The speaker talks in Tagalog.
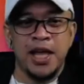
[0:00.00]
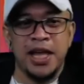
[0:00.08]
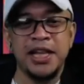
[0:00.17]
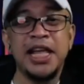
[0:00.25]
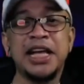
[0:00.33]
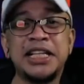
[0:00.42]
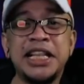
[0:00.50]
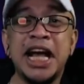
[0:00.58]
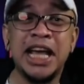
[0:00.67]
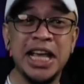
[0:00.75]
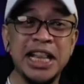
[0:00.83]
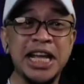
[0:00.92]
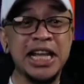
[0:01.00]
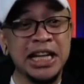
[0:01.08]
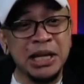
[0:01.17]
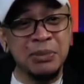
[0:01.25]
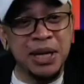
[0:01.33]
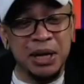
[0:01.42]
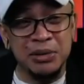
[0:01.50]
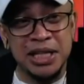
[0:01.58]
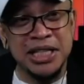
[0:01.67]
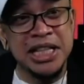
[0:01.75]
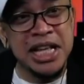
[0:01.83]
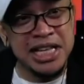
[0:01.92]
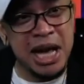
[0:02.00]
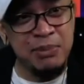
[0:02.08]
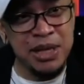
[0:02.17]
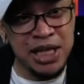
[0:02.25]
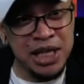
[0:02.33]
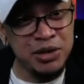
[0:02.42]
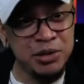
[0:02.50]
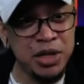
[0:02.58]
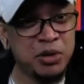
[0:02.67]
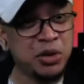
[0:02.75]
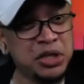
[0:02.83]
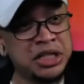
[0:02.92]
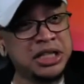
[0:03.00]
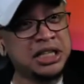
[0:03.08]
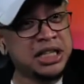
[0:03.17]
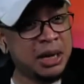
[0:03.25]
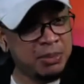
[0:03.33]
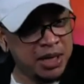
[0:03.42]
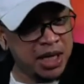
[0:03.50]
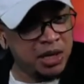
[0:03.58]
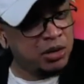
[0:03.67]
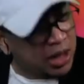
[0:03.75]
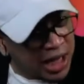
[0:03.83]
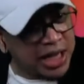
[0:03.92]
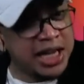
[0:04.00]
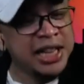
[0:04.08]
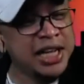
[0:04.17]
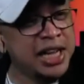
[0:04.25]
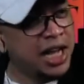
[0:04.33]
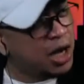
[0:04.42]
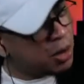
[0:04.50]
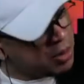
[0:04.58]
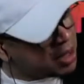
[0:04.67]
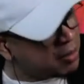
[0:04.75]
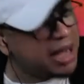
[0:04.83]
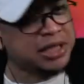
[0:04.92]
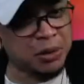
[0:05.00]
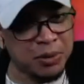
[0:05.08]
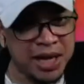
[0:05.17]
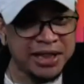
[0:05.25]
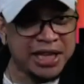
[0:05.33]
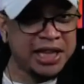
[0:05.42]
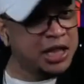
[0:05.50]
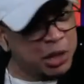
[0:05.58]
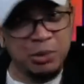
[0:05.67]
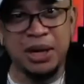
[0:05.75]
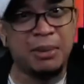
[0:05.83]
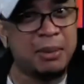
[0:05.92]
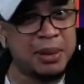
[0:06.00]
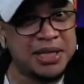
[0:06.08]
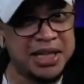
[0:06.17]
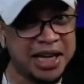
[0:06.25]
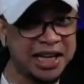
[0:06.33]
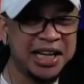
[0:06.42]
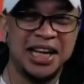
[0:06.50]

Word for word: Hindi kasi nakikinig lang naman ako sa sinasabi ninyo. Eh. Kung ano yung sinasabi ninyo, nakikinig lang ako. Binabasa ko lang din. Hindi mo napapansin